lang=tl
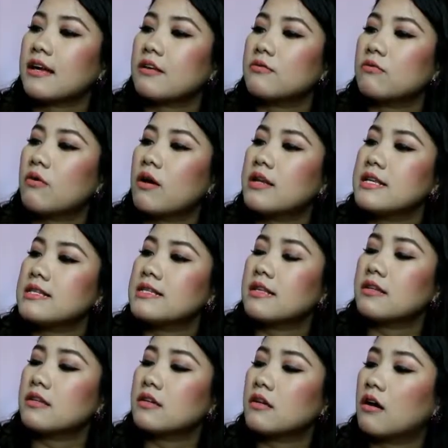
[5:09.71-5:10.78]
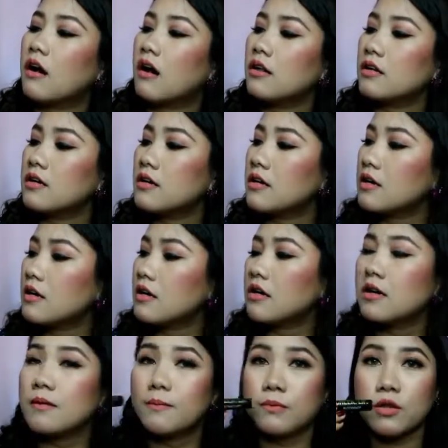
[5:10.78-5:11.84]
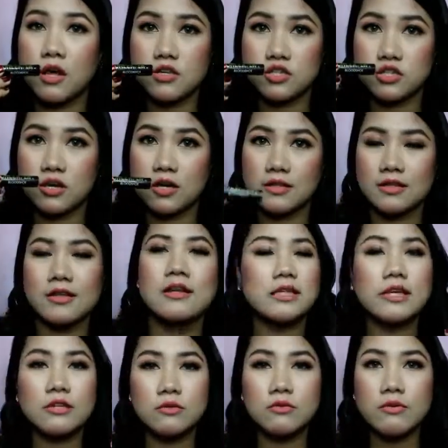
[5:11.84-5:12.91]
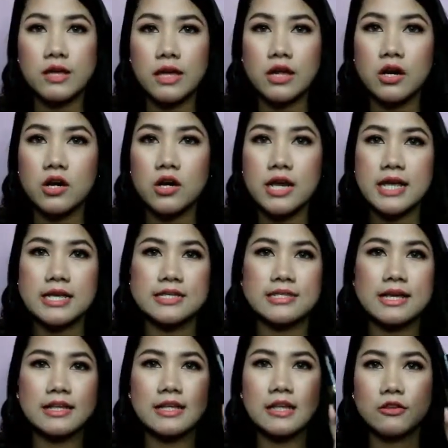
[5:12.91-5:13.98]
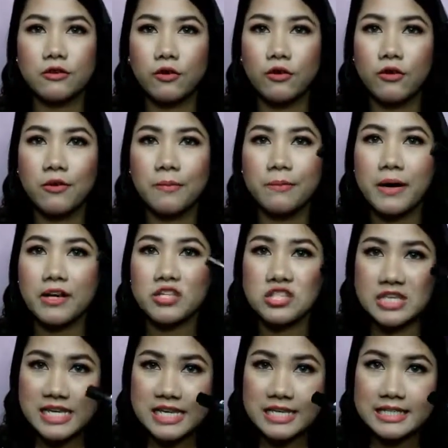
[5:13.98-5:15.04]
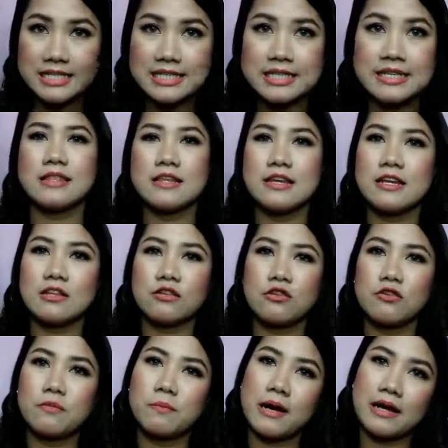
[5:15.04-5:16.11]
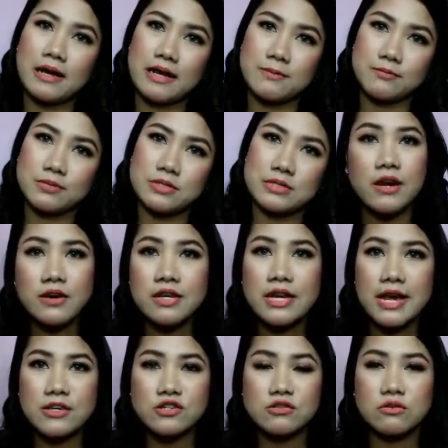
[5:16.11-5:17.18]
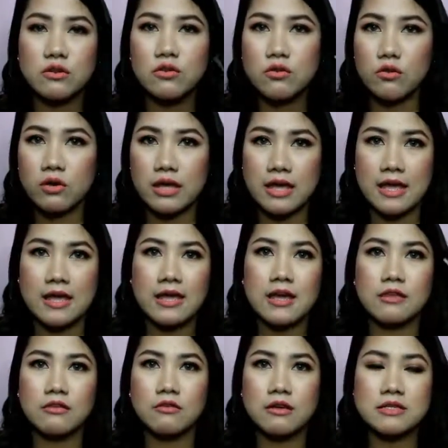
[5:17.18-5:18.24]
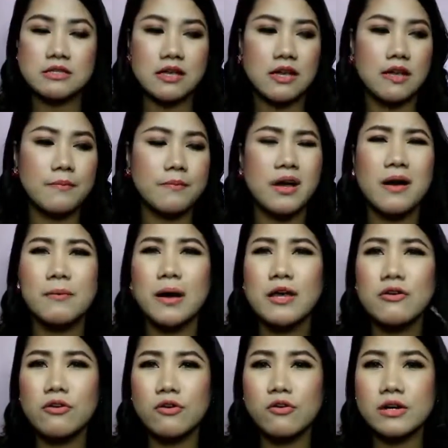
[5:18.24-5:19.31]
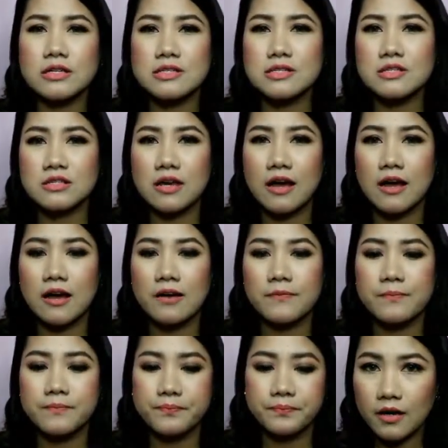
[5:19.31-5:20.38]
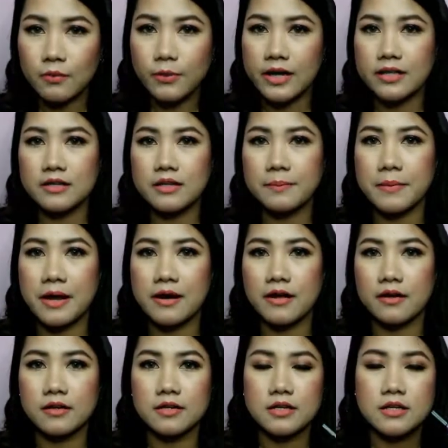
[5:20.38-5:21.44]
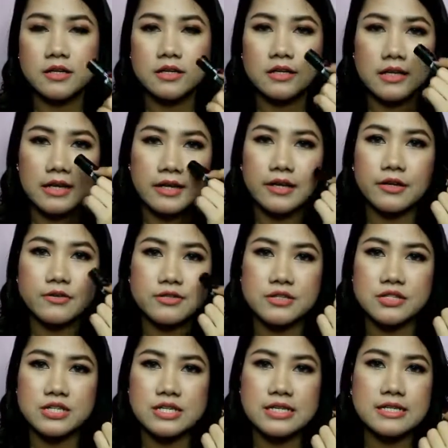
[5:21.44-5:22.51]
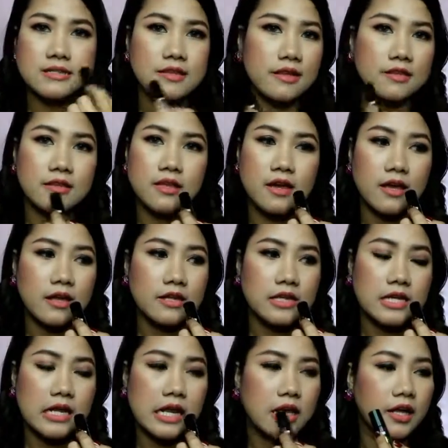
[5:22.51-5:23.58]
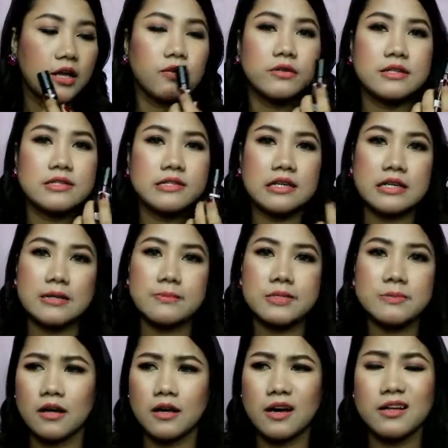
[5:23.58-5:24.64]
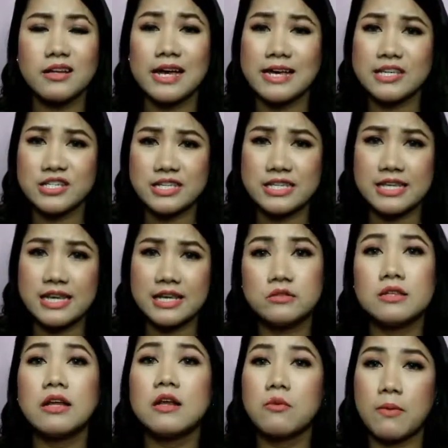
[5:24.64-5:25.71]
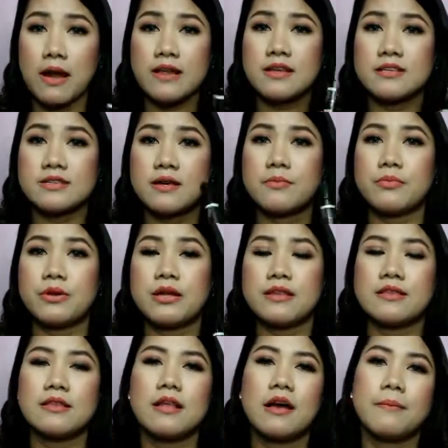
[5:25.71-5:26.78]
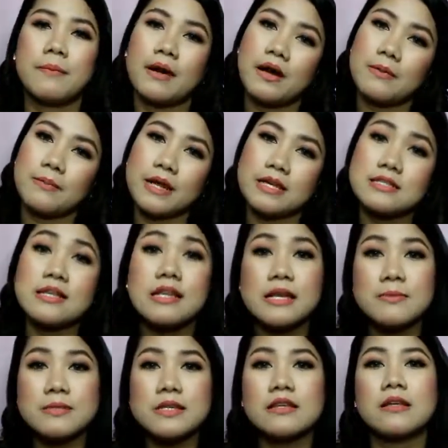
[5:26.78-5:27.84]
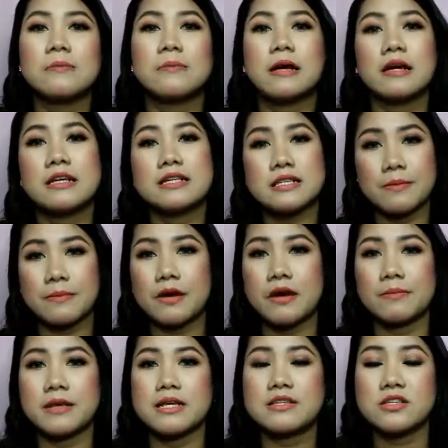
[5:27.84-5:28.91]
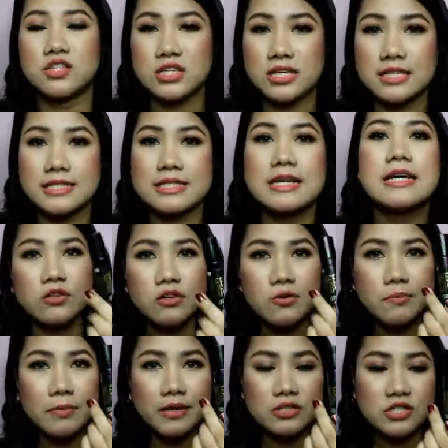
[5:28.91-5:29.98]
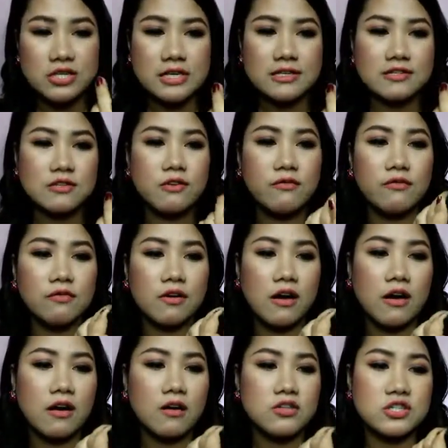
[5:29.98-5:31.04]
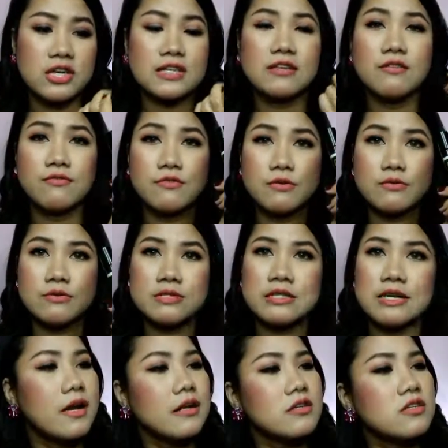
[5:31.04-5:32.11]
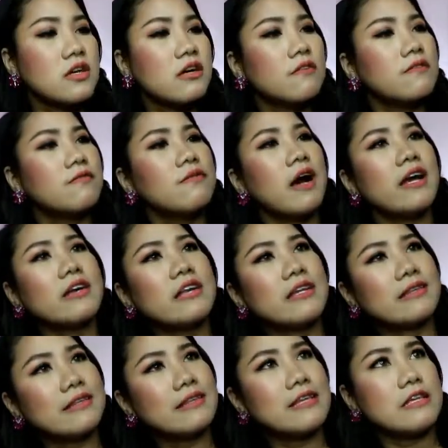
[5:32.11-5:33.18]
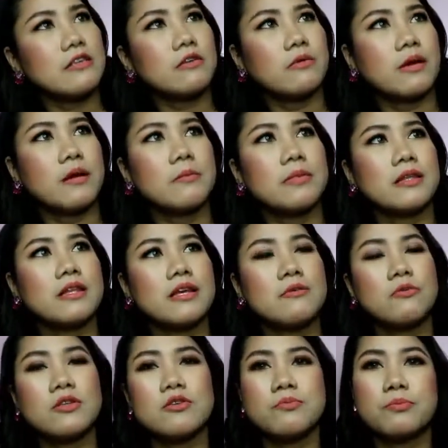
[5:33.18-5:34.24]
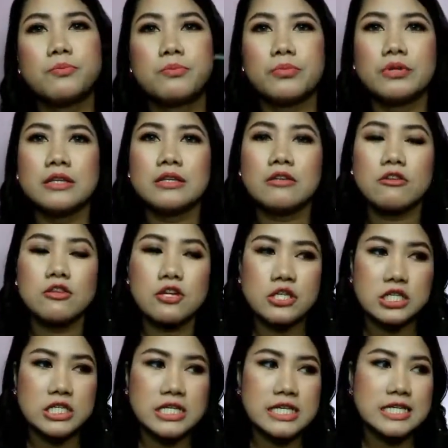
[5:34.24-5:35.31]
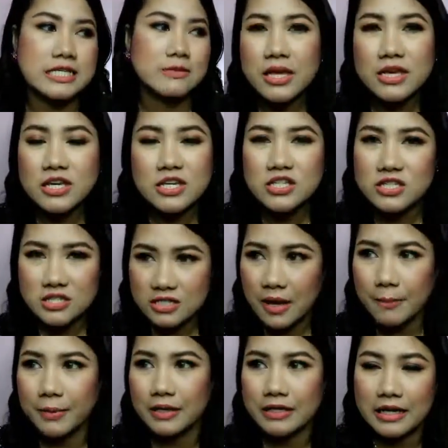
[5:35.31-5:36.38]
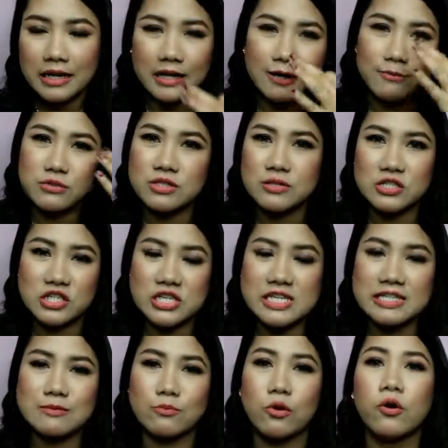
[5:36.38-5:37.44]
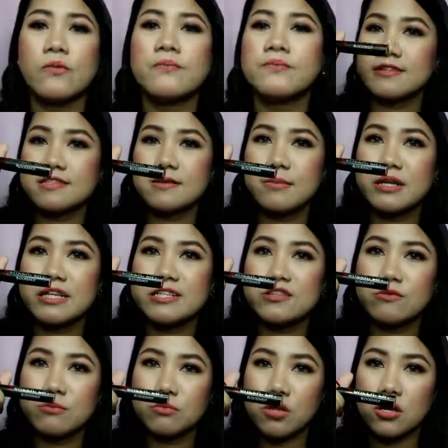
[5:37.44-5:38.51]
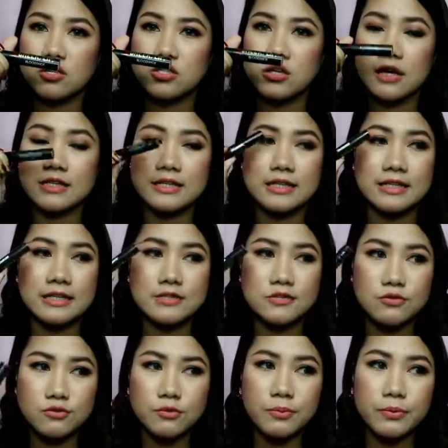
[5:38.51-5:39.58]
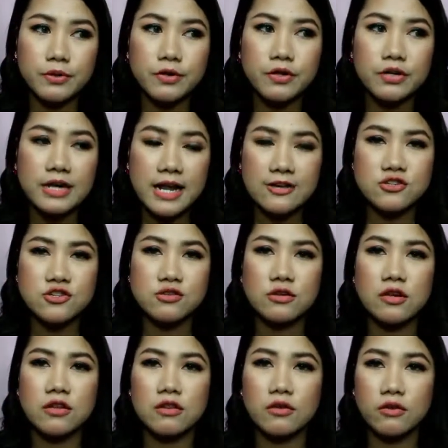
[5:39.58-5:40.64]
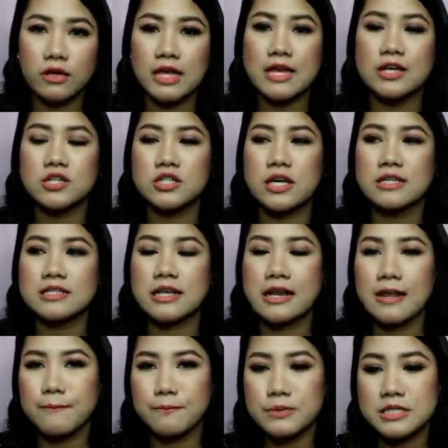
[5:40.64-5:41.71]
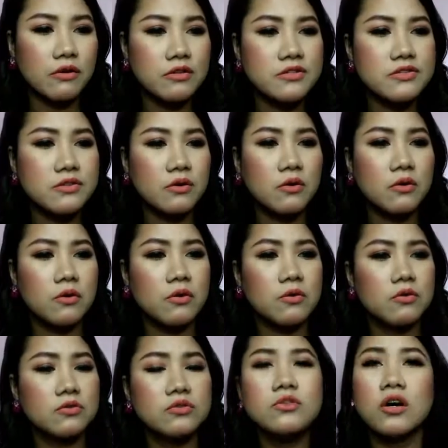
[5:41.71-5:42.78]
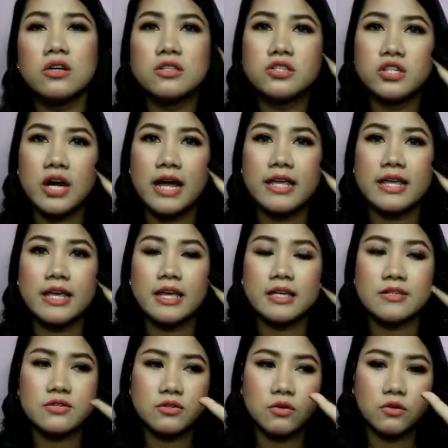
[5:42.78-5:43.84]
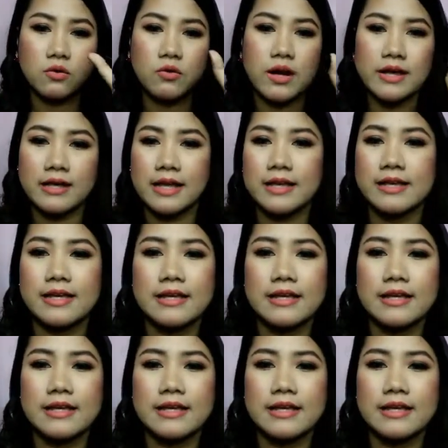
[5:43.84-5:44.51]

second one is in the color bloodshot. What I do here is that ito, pang cheeks, and then ito yung pang lips. Very natural looking. Ito kasi, um, ayoko kasi siyang gawin na parang lalagay ko sa cheeks, and then ilalagay ko din sa lips. Unhygienic. Yung dalawa na separate na pang-apply sa lips, and then pang, isa pang-apply sa cheeks. Ito yung pang-cheeks, yung uh, shade na fused. Para siyang violet dito eh, but then when you put it on your cheeks, pinkish siya pag nilagay mo sa cheeks mo. Next naman is yung bloodshot super natural looking siya sa lips. Also, non-drying, so I like